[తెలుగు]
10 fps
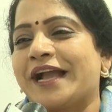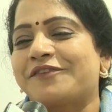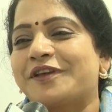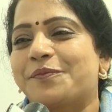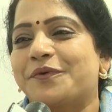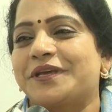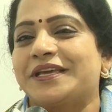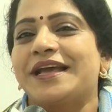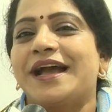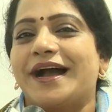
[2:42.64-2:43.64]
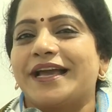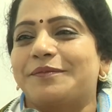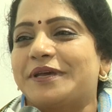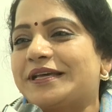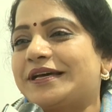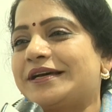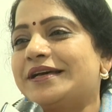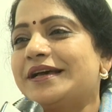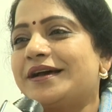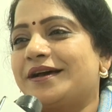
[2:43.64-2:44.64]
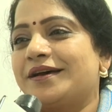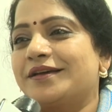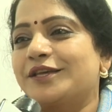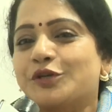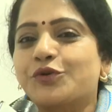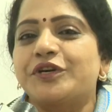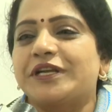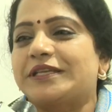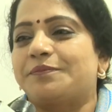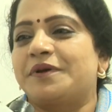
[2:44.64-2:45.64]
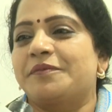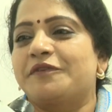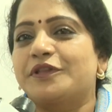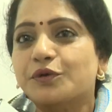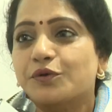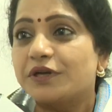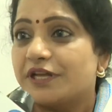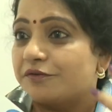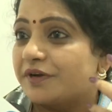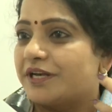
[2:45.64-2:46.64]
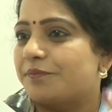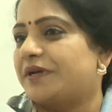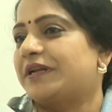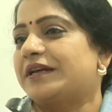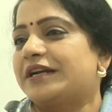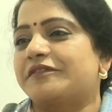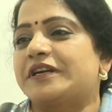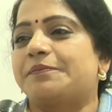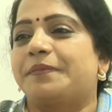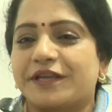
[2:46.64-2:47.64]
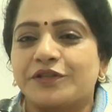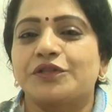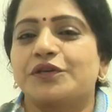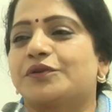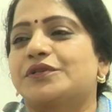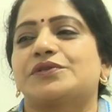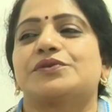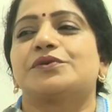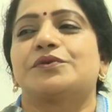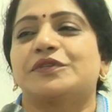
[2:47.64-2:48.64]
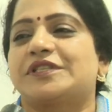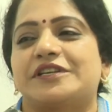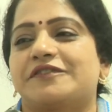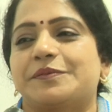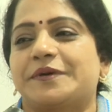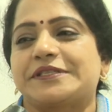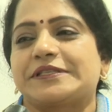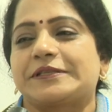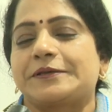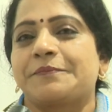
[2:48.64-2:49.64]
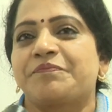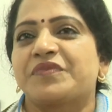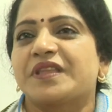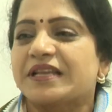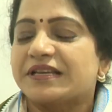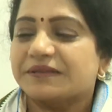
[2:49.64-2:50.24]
ఏకమైపోయి ఆయన మీద ఎదుర్కొంటే తప్ప మేము ఎదుర్కోలేము ఆయన పరి అనేటువంటి భయంతో ఈరోజు వచ్చినటువంటి పరిస్థితి అంటే మేడం